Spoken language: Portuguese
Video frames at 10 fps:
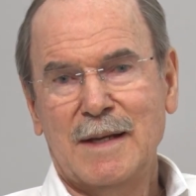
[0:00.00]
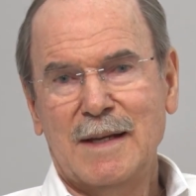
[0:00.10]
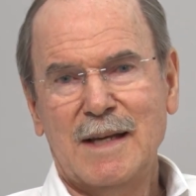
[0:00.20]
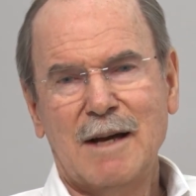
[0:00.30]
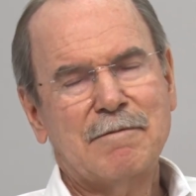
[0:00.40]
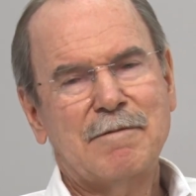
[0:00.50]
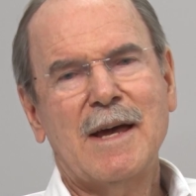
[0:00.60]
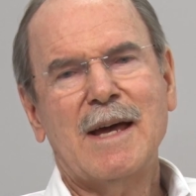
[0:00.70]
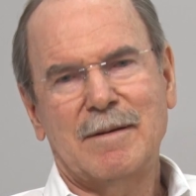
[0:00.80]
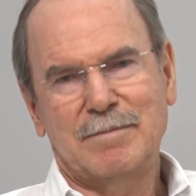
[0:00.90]
E a
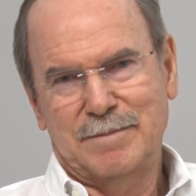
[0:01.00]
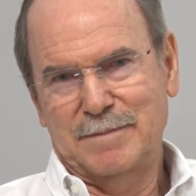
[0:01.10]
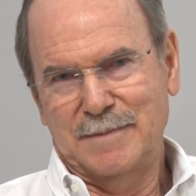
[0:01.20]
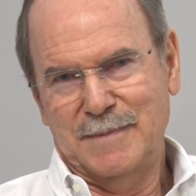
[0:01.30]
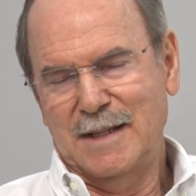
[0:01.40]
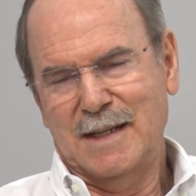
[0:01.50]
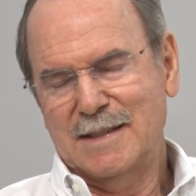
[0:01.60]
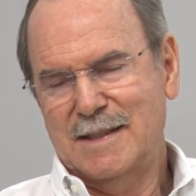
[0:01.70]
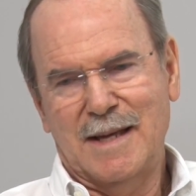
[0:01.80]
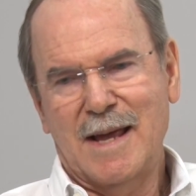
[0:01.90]
fé e a
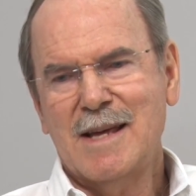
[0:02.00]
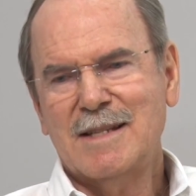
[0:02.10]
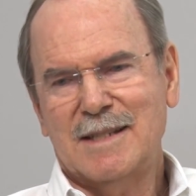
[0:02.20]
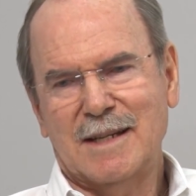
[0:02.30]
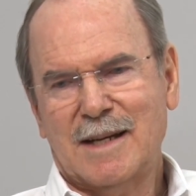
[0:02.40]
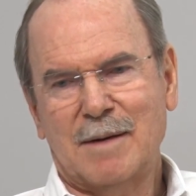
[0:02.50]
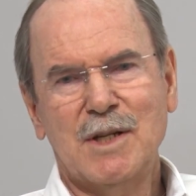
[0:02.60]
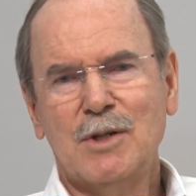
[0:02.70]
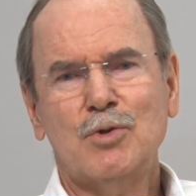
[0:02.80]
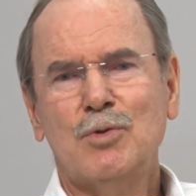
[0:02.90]
ciência
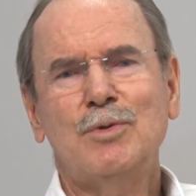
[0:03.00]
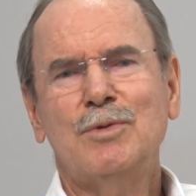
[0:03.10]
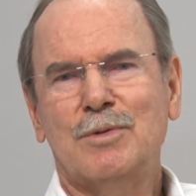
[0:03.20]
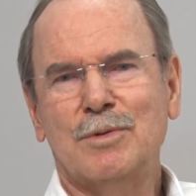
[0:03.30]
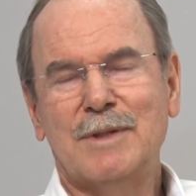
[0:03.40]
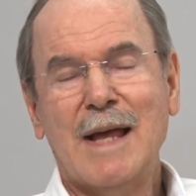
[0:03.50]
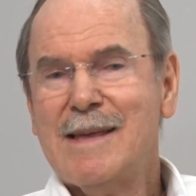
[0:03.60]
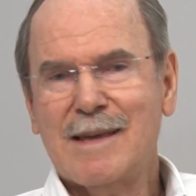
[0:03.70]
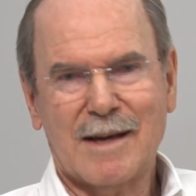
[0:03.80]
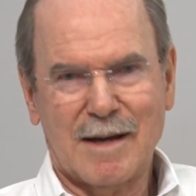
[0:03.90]
caminham junto, tem
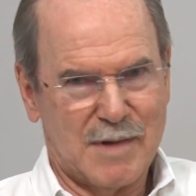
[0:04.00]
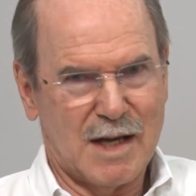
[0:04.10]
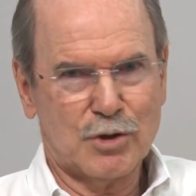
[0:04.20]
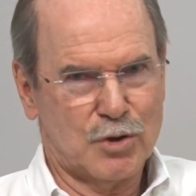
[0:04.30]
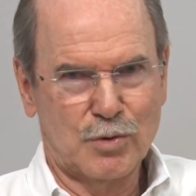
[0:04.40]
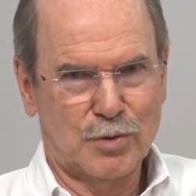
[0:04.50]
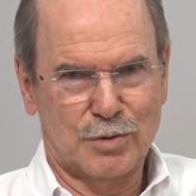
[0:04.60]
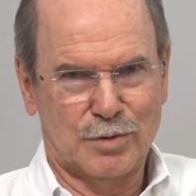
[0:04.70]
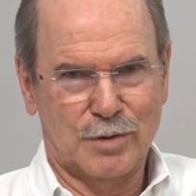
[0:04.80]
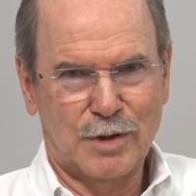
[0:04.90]
que caminhar
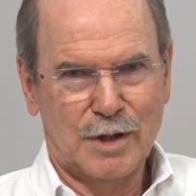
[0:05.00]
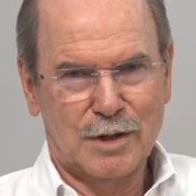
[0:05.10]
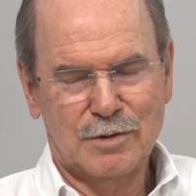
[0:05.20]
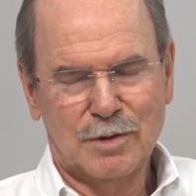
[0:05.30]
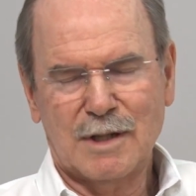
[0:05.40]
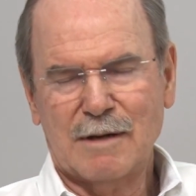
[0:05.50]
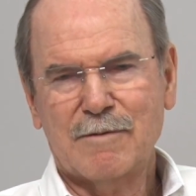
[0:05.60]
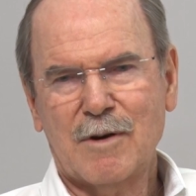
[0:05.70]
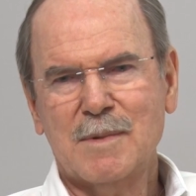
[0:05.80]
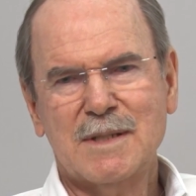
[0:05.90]
junto. De outra
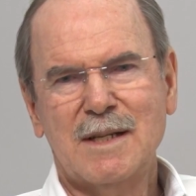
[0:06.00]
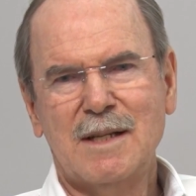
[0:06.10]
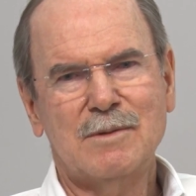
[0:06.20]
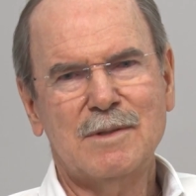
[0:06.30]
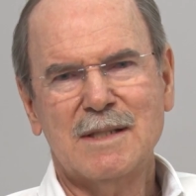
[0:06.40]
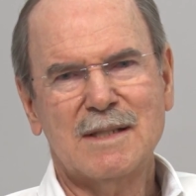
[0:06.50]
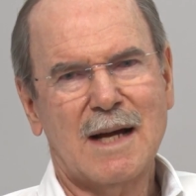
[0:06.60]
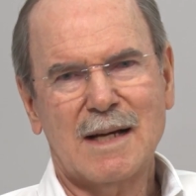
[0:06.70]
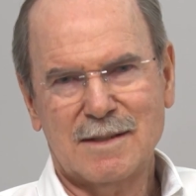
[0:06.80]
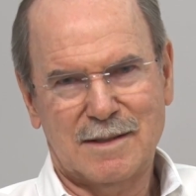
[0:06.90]
forma, seria um
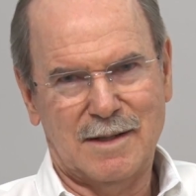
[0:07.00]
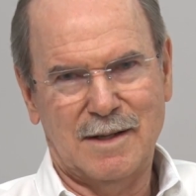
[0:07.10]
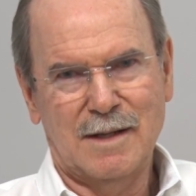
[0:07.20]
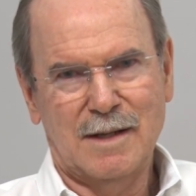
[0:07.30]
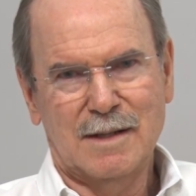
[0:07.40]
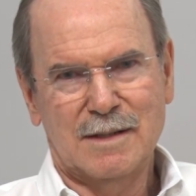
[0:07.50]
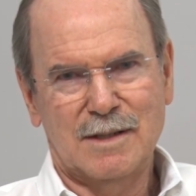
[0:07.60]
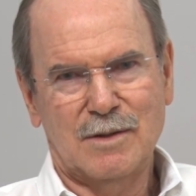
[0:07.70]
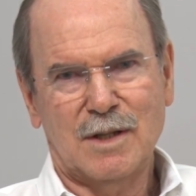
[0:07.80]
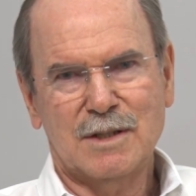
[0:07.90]
desastre. Se
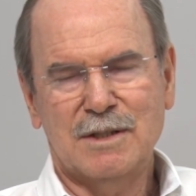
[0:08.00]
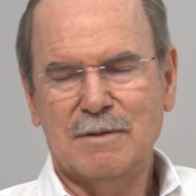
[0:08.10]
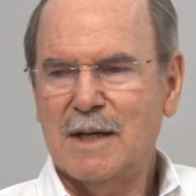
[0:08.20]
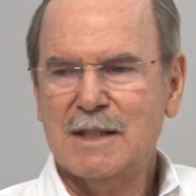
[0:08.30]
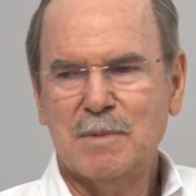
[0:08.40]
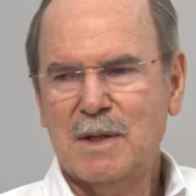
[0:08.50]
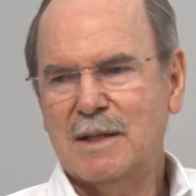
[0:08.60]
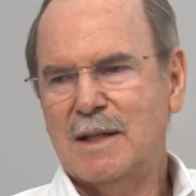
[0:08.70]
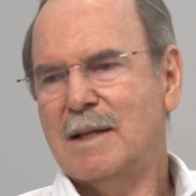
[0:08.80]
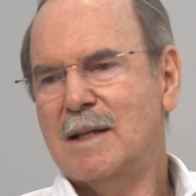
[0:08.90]
nós tivéssemos que
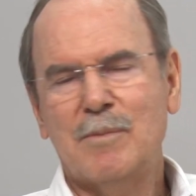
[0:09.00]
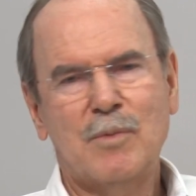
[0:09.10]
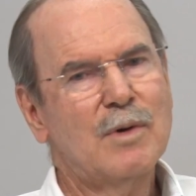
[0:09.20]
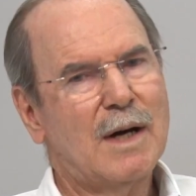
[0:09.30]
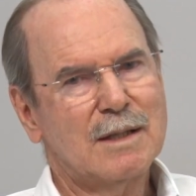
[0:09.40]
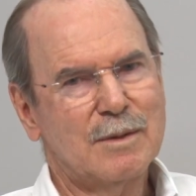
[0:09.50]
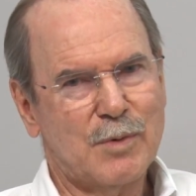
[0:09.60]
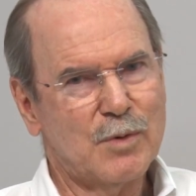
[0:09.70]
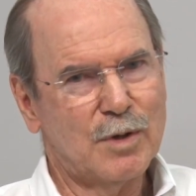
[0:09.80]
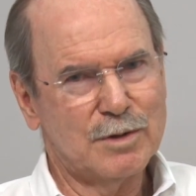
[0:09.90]
tender para um lado ou para
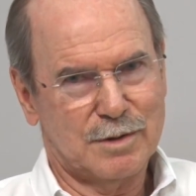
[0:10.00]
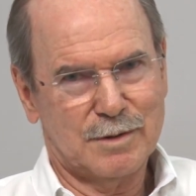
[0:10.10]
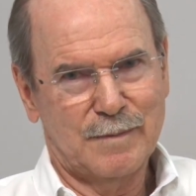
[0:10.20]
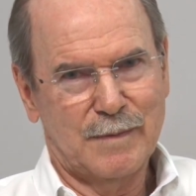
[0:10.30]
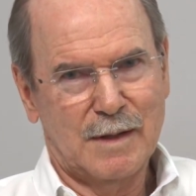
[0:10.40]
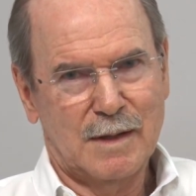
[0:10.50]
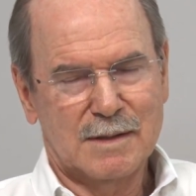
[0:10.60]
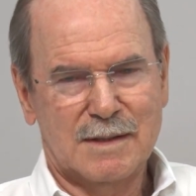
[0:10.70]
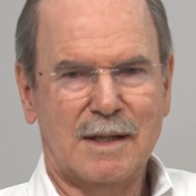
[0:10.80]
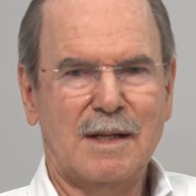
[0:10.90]
o outro,
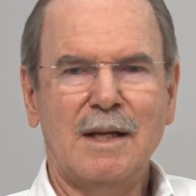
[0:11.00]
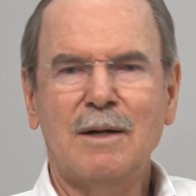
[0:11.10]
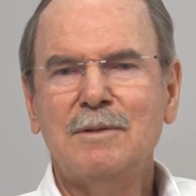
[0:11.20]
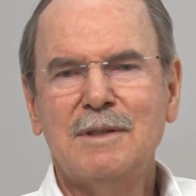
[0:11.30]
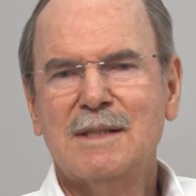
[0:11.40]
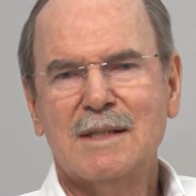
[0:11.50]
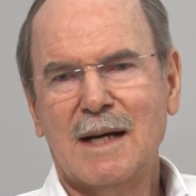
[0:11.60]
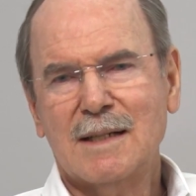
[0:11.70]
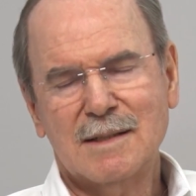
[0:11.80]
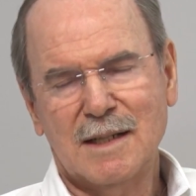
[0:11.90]
seria um
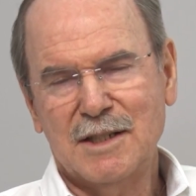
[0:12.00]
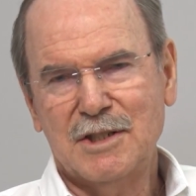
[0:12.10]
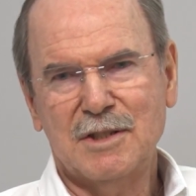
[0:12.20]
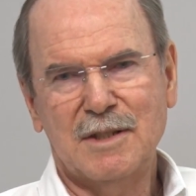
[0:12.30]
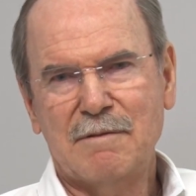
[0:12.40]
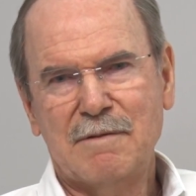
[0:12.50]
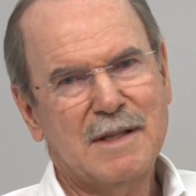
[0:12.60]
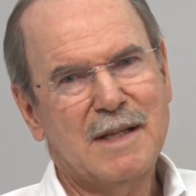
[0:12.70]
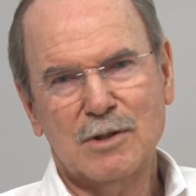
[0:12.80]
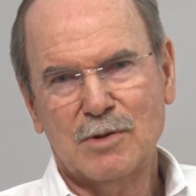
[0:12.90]
desastre a gente
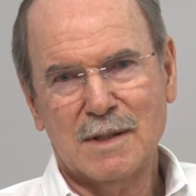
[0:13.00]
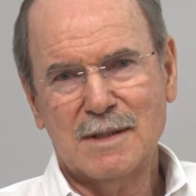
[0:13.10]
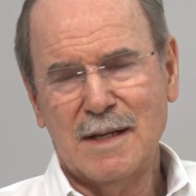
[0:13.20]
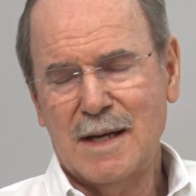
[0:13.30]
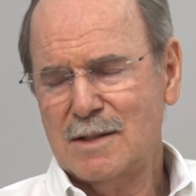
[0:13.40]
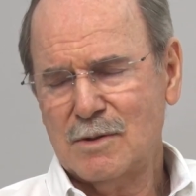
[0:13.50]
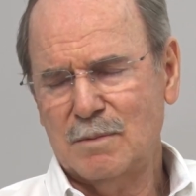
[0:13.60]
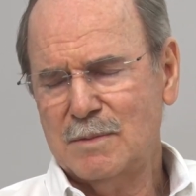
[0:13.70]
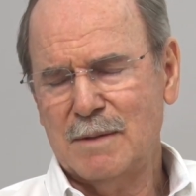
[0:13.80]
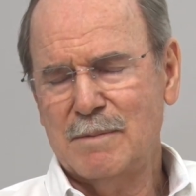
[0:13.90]
defender só a ciência,
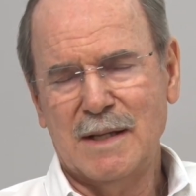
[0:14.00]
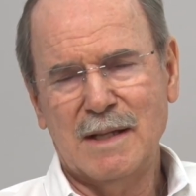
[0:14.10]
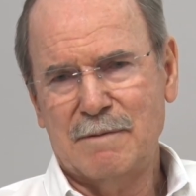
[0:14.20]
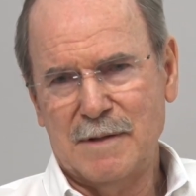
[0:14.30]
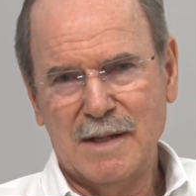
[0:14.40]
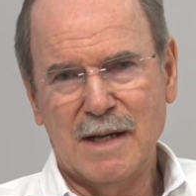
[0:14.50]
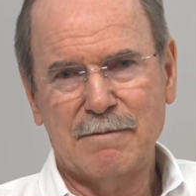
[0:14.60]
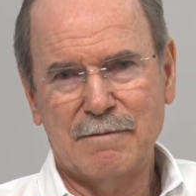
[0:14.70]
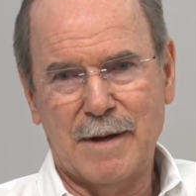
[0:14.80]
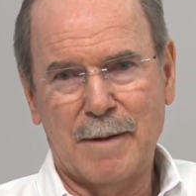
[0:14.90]
como também defender a fé.